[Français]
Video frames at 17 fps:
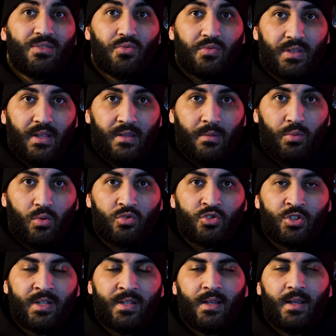son dernier
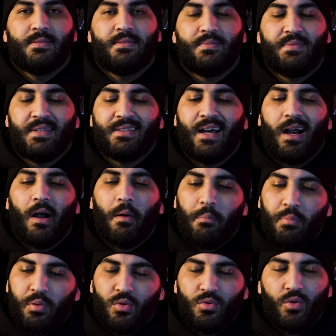projet, c'est peut-être un
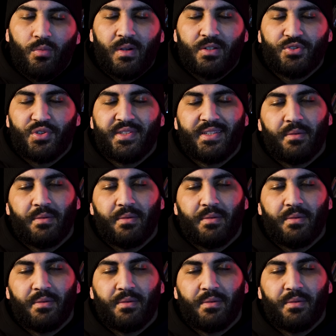peu dommage de